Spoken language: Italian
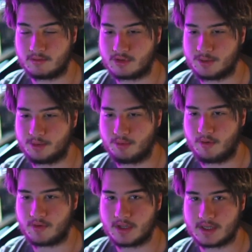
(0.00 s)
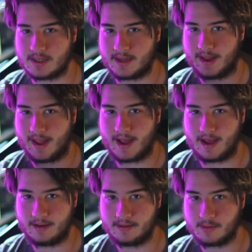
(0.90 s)
un chip nuovo della serie
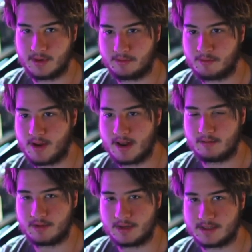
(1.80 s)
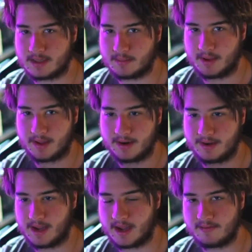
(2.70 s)
A quindi quella utilizzata per
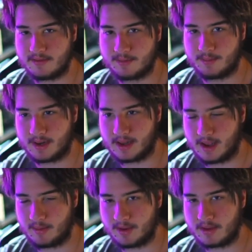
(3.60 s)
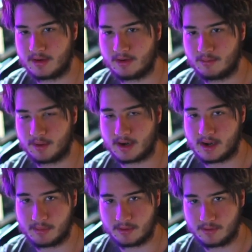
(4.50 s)
gli iPhone, per gli iPad o per
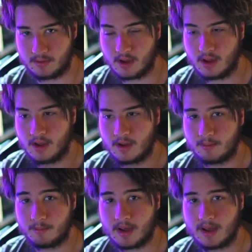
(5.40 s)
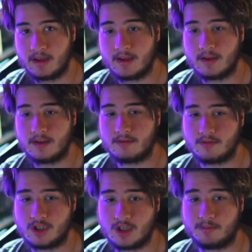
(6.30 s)
l'Apple TV ma
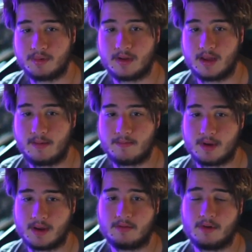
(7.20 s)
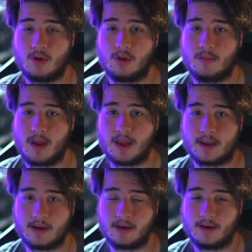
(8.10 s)
un chip M, quello dei
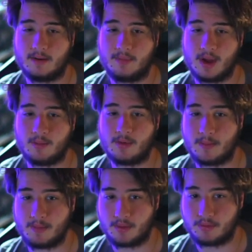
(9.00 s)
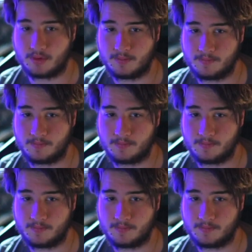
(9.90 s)
Mac abbiamo l'M1